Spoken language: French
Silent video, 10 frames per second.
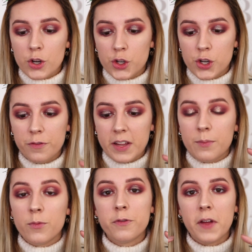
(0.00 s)
Je
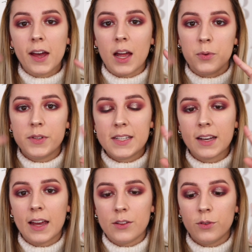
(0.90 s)
vais me faire un petit
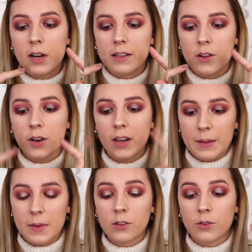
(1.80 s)
trait de liner
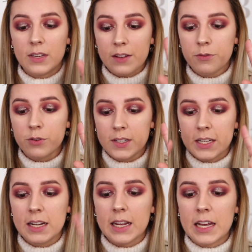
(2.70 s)
et mettre des
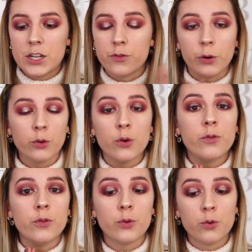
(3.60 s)
fossiles et je
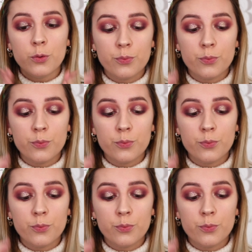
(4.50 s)
retrouve du coup